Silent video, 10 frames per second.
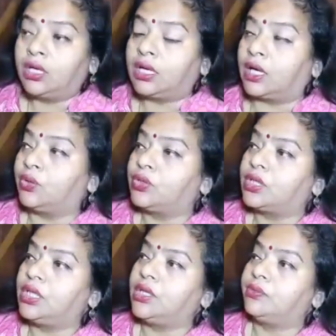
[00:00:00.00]
কারণ
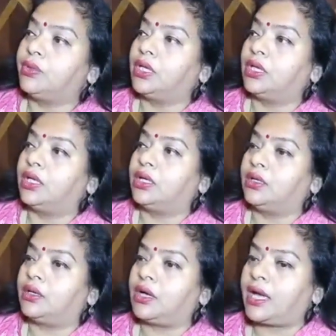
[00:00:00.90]
কি
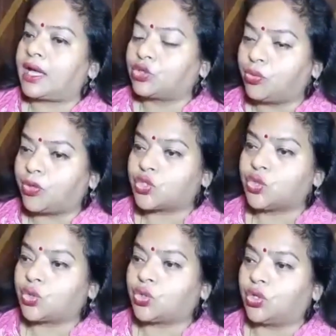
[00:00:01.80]
এত
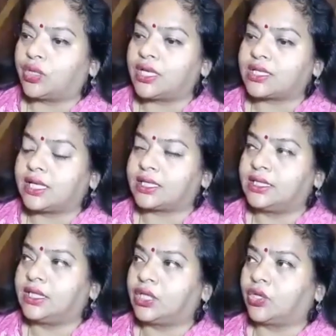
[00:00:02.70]
বছর কংগ্রেস
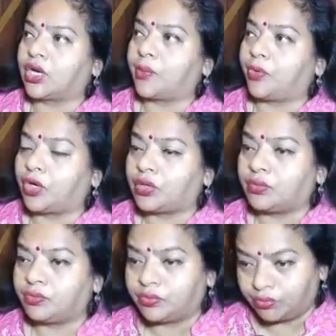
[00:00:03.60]
রাজনীতি করার পর
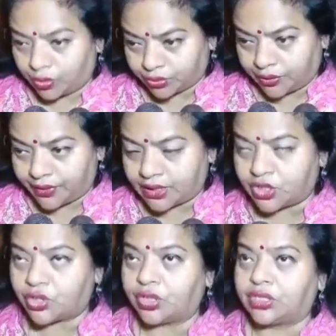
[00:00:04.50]
মমতা
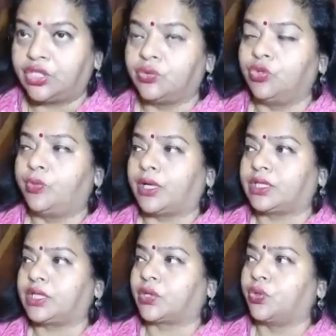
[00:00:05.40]
ব্যানার্জির সঙ্গে তৃণমূল
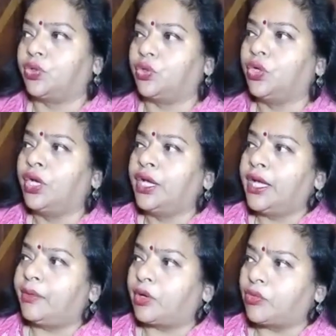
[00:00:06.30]
পার্টি
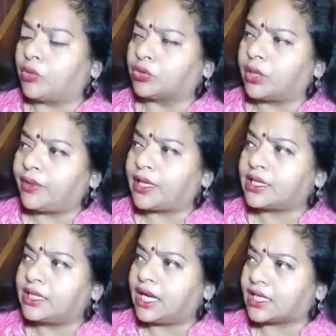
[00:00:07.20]
এবং মমতা মমতা
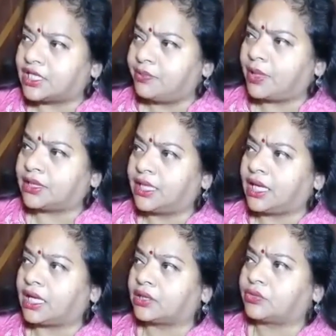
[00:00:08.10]
ব্যানার্জির আশীর্বাদের
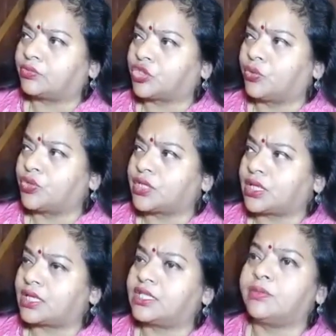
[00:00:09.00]
হাত শোভন
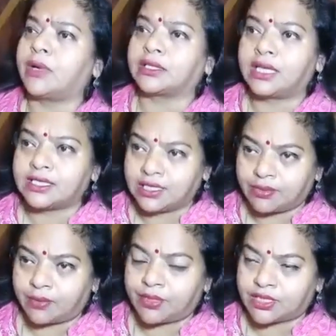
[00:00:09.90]
ব্যানার্জির মাথায়
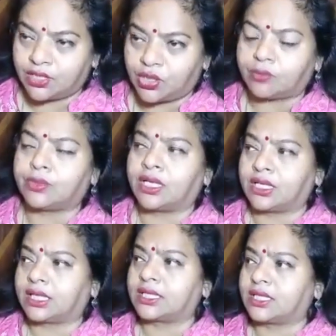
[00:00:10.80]
যেভাবে ছিল আপনারা
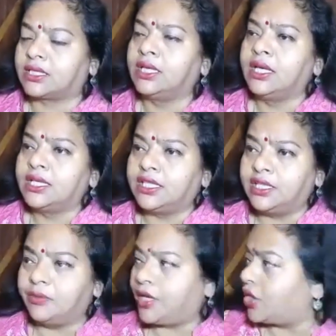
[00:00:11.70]
দেখেছেন তিনি
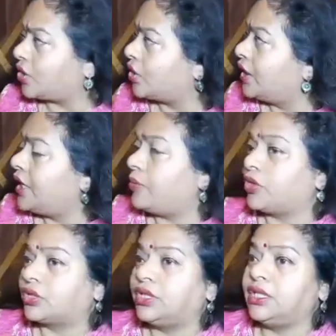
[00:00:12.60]
মেয়র এবং
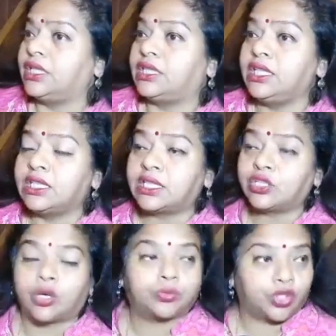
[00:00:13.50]
তিনি তিনটে
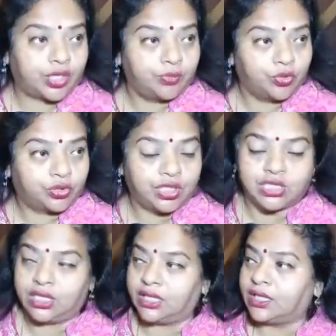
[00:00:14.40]
দপ্তরের মন্ত্রী
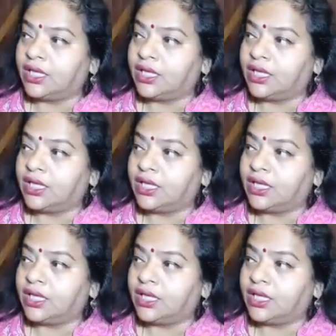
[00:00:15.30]
ছিলেন